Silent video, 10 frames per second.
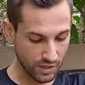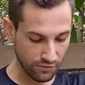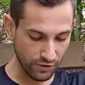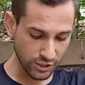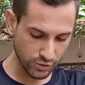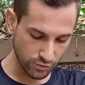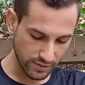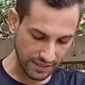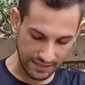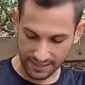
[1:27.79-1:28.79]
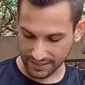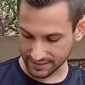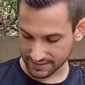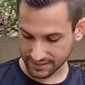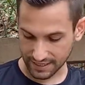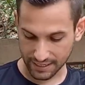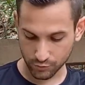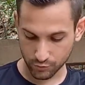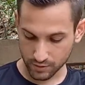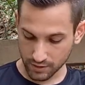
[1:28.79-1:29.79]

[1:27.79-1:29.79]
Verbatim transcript: vejo se não tem nada arriscado,